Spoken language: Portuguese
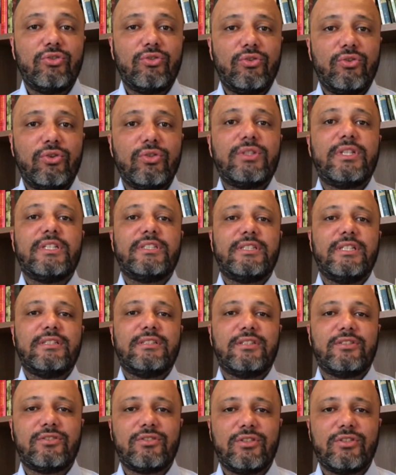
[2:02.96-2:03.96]
outras
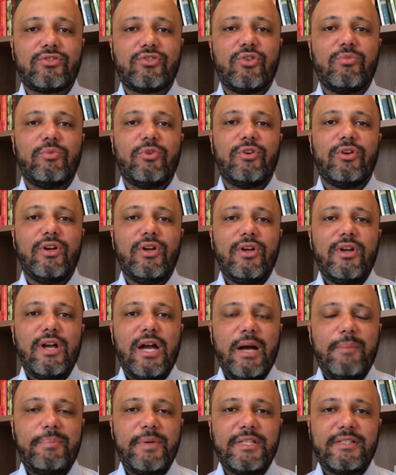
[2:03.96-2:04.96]
decisões, como
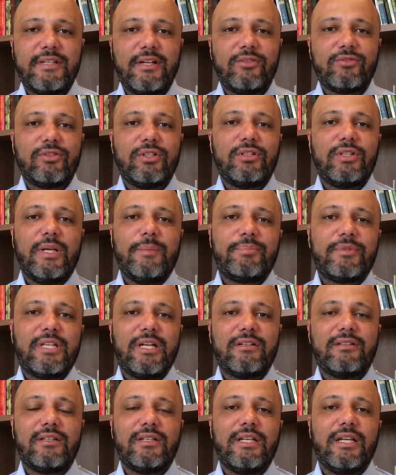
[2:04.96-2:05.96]
a prisão do
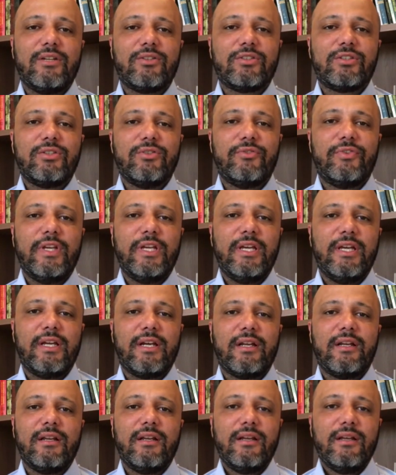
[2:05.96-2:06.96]
deputado Daniel
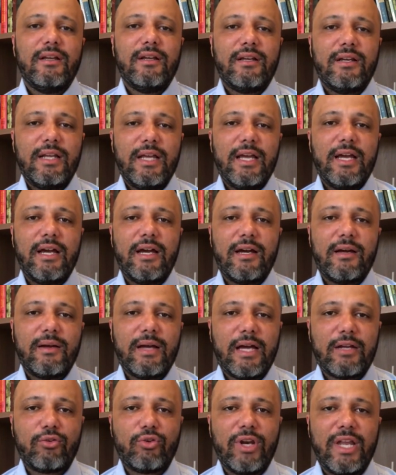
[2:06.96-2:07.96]
Silveira, né,
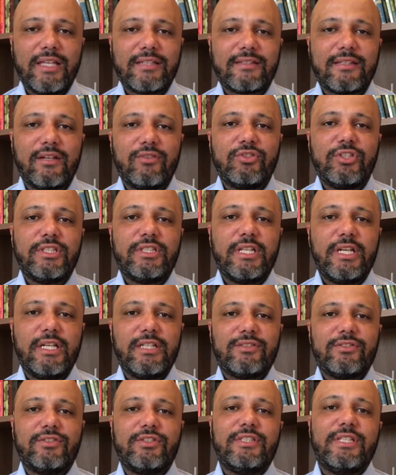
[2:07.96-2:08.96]
a anulação de
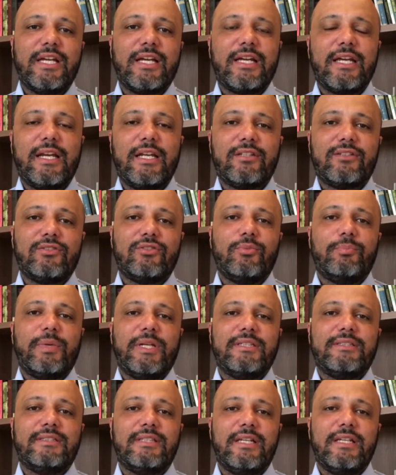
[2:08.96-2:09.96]
trechos de decretos do
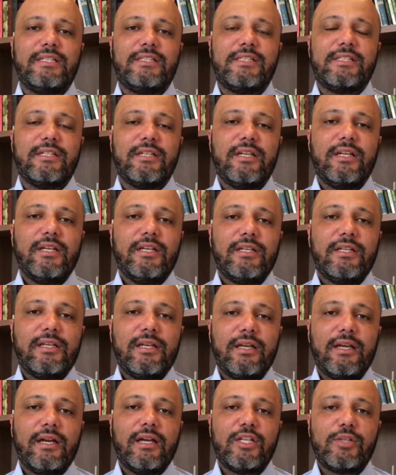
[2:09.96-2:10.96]
presidente
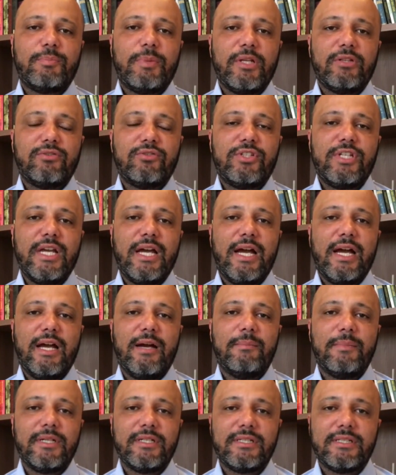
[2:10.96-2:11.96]
é, a respeito de
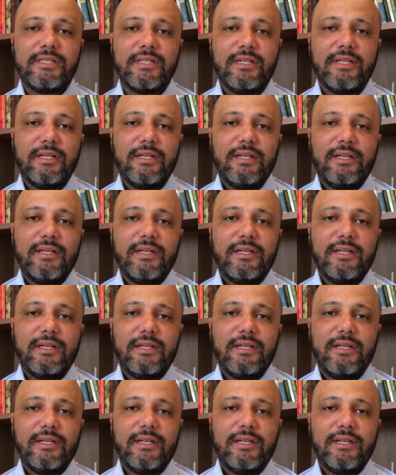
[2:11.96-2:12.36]
armas,